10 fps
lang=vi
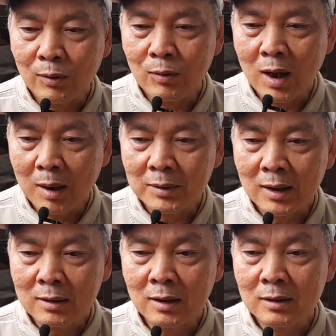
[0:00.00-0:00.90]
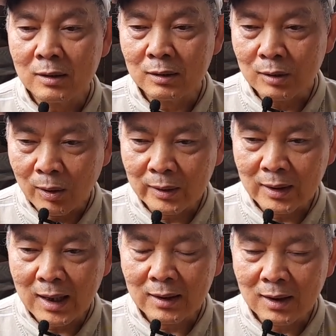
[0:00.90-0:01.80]
phù hợp thấy thích trường tôi thì
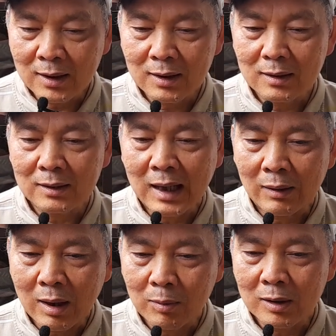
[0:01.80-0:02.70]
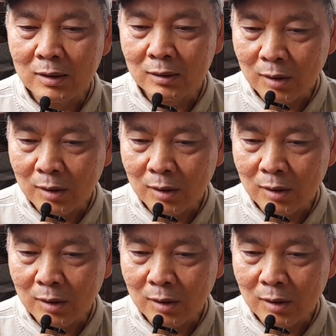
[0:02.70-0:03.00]
đăng ký vào học ở trường